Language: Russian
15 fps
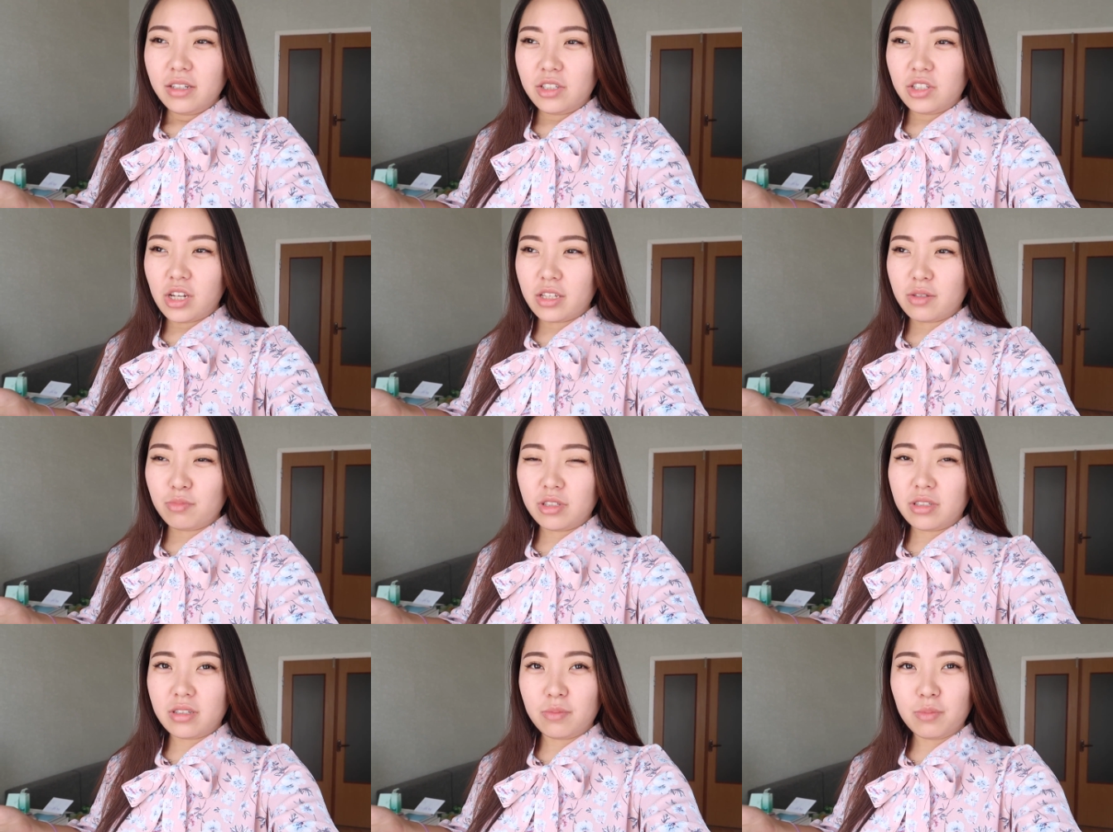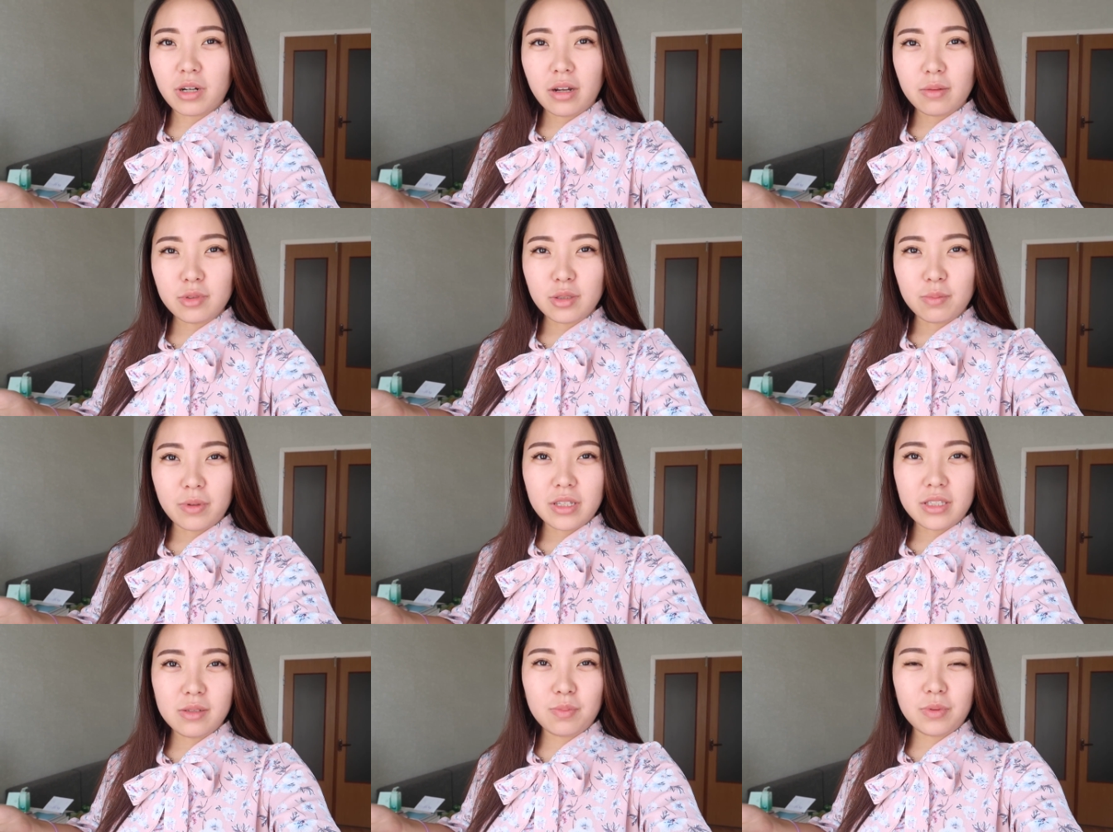Сейчас мы собираемся
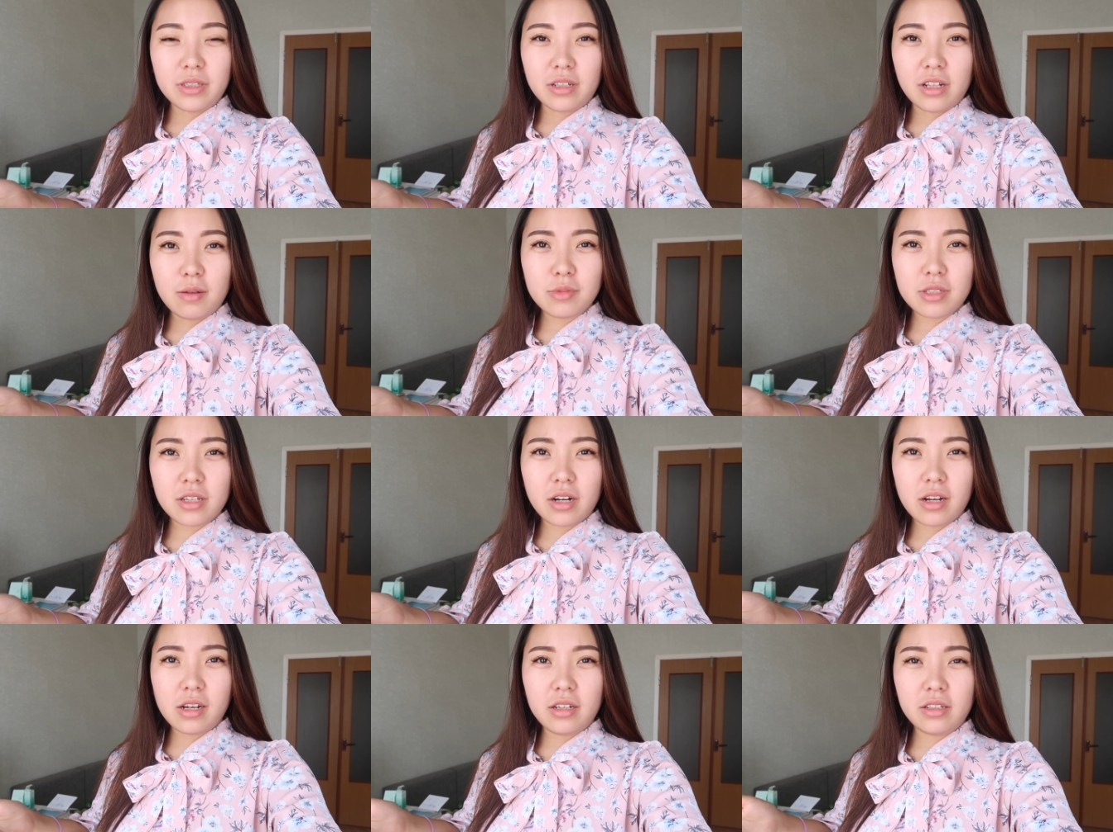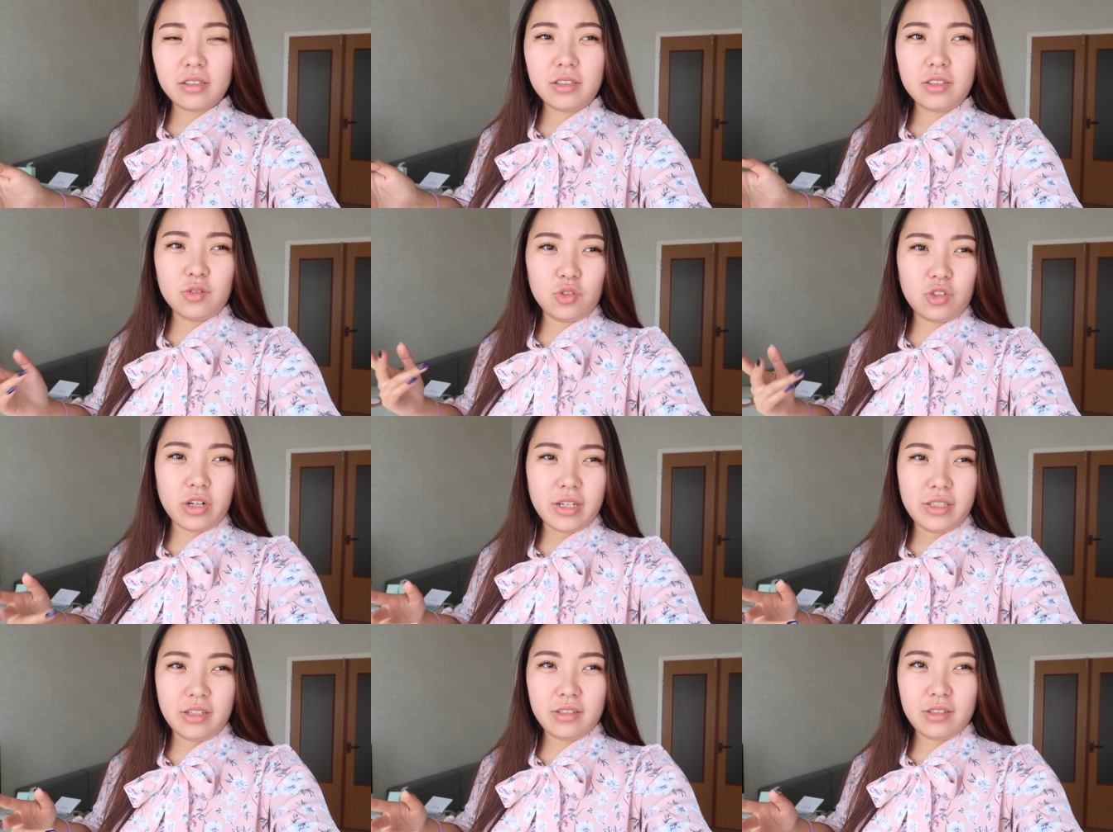пойти по делам с Каролиной, я
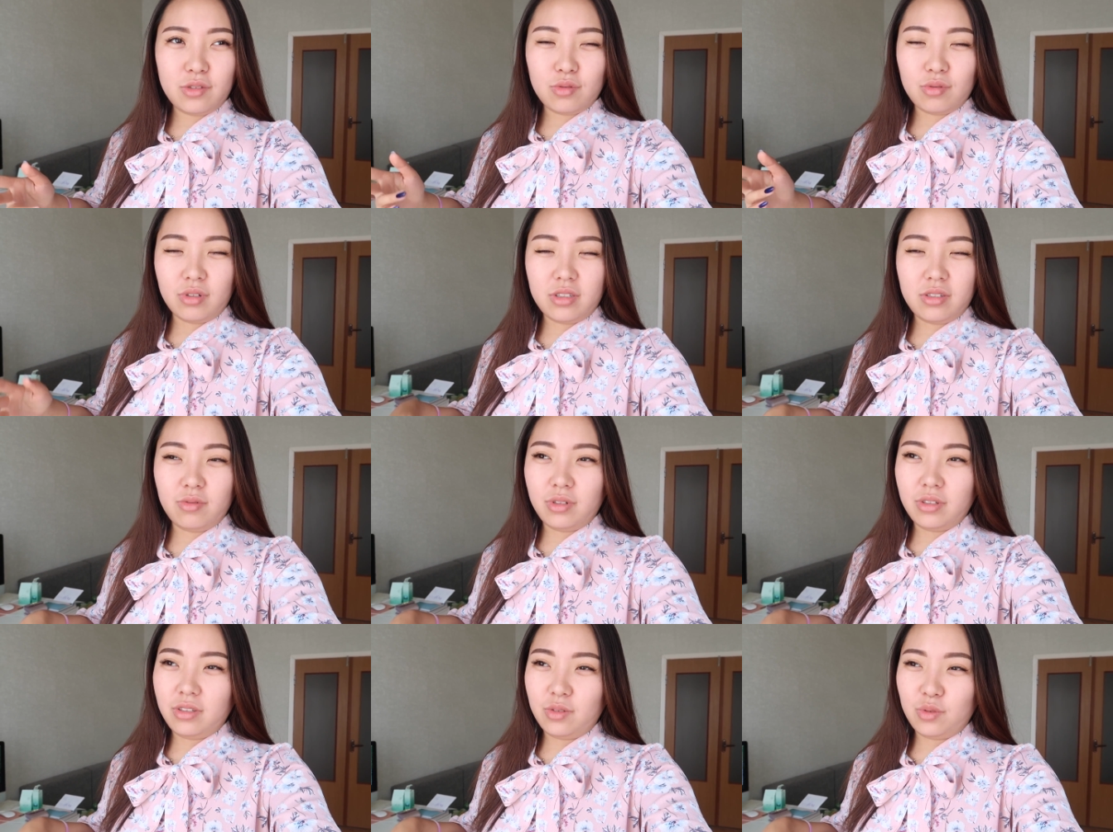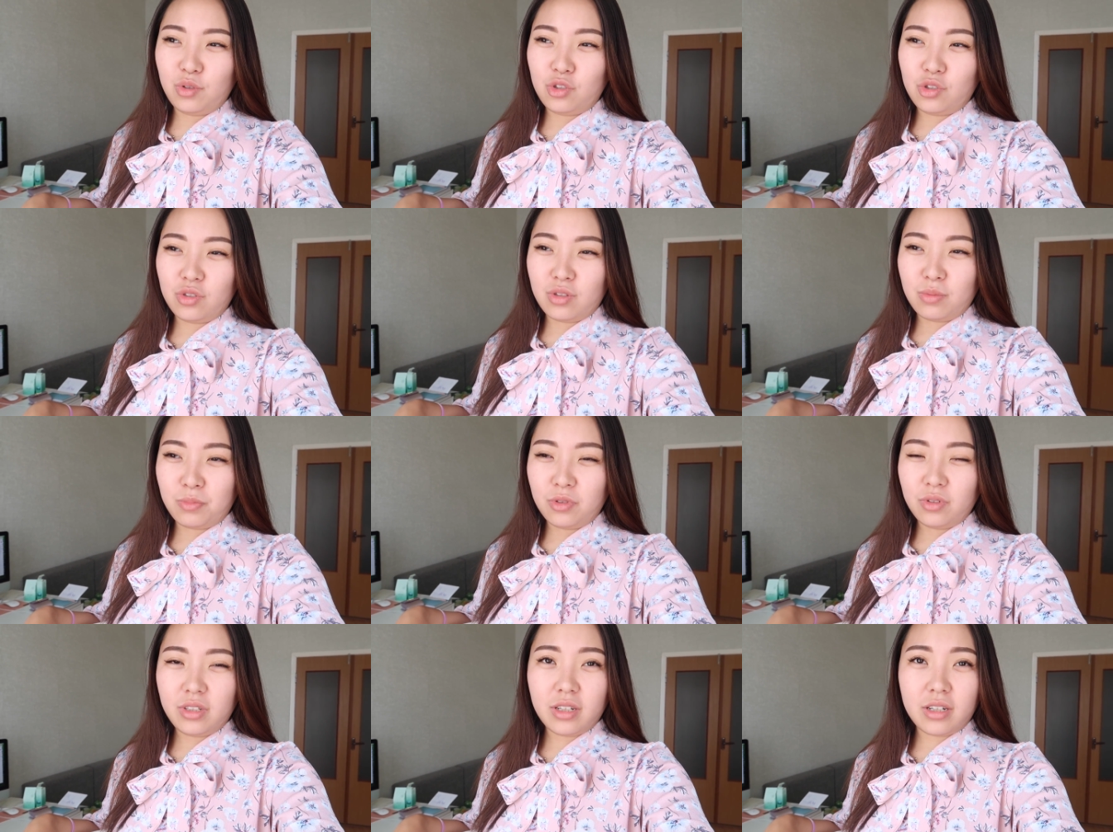уже оделась, у нас сегодня очень
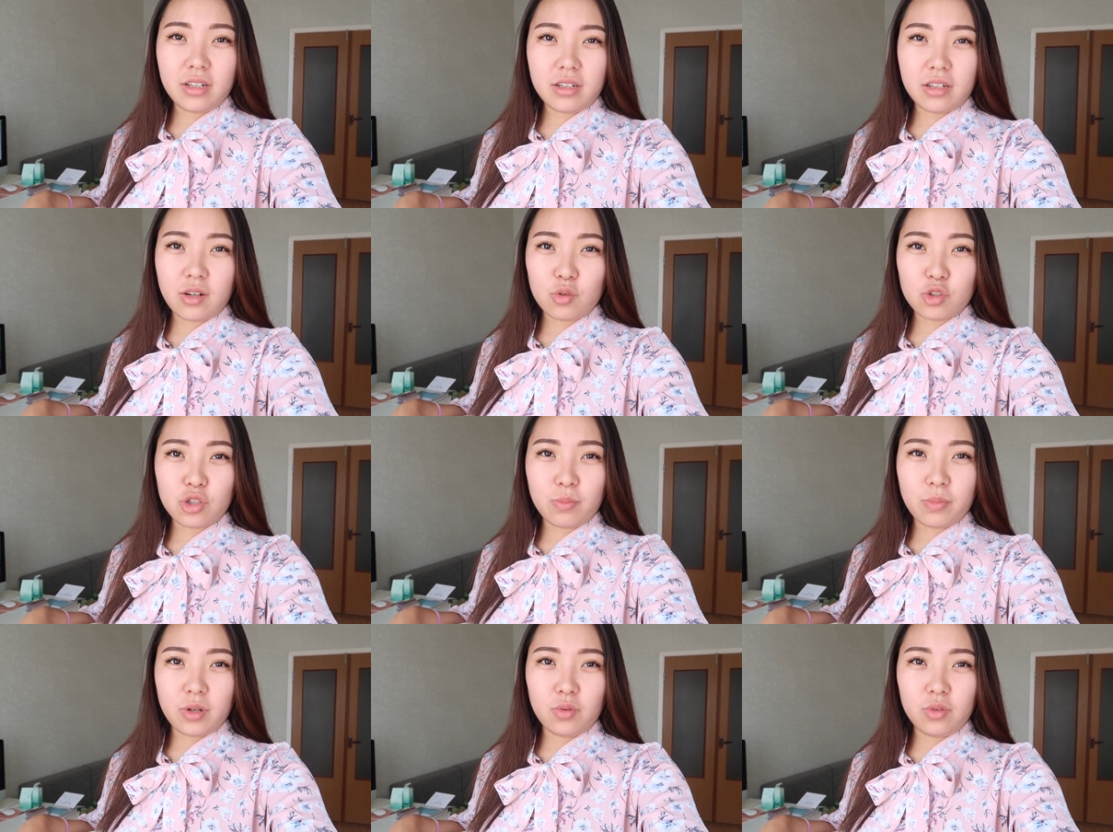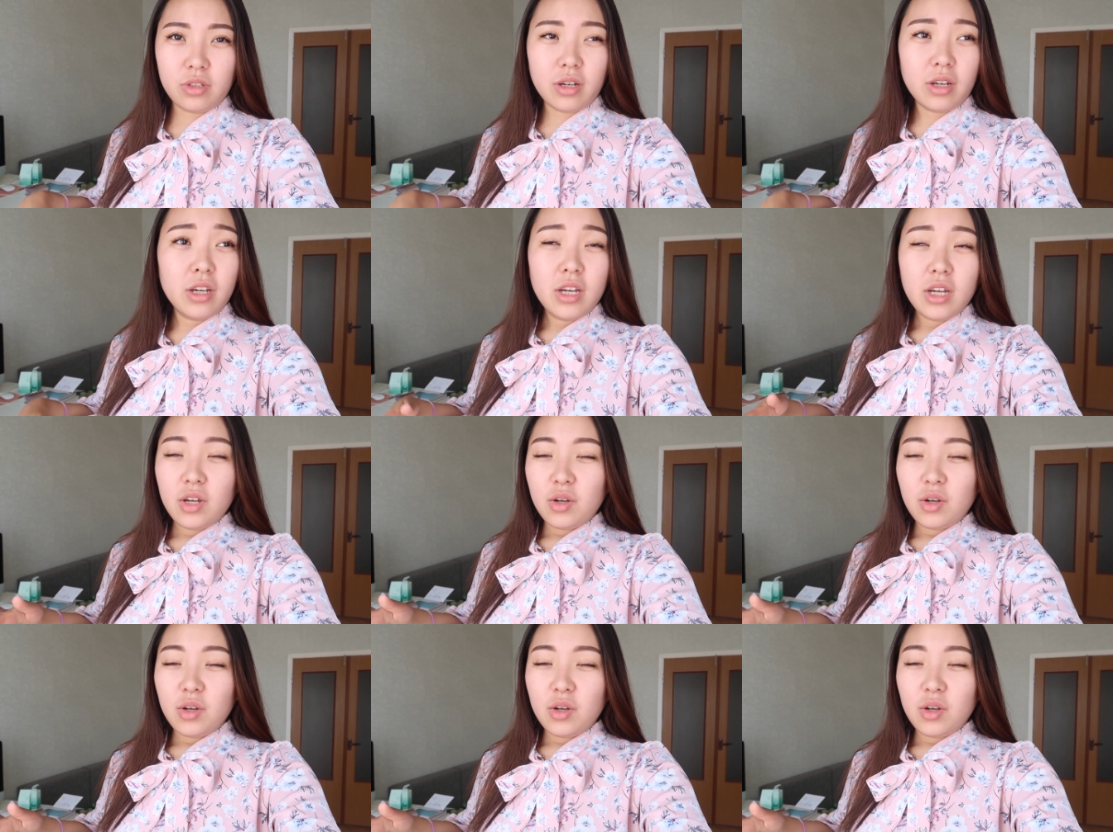тепло, такая хорошая погода.